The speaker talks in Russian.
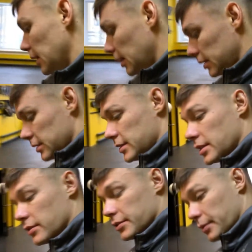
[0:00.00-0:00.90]
А
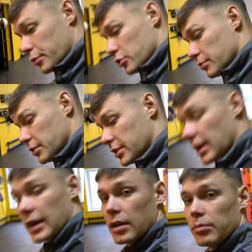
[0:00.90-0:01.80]
тестировать мы будем их,
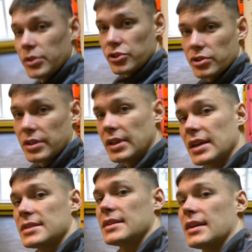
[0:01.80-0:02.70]
как обычно,
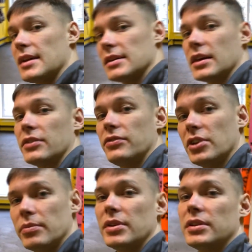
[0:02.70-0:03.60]
на снарядах
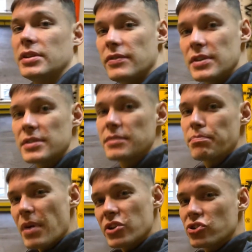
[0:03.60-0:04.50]
фирмы Twin
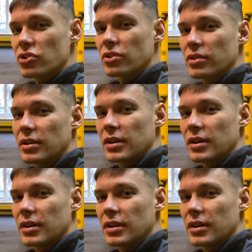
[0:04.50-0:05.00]
Special.